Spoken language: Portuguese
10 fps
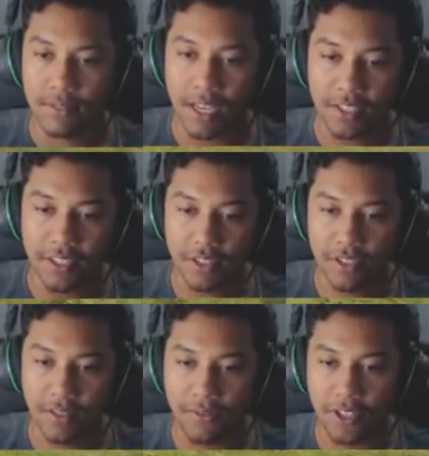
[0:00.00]
Tá aqui na
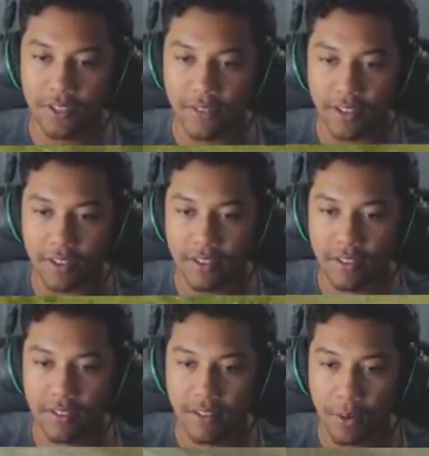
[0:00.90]
nossa frente, velho.
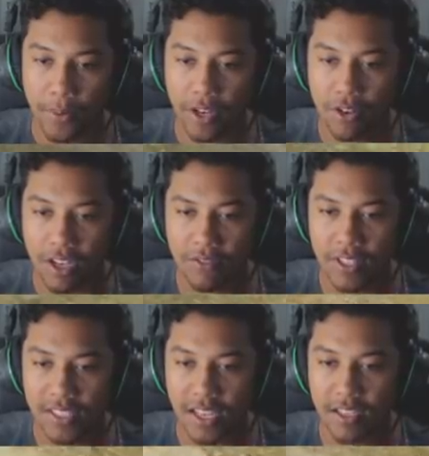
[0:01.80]
Vamos pegar o carro e
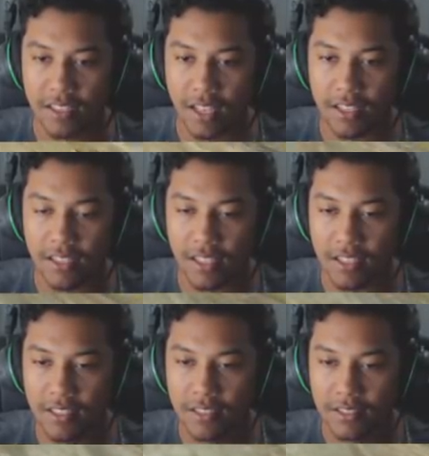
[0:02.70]
vazar, ir lá nele.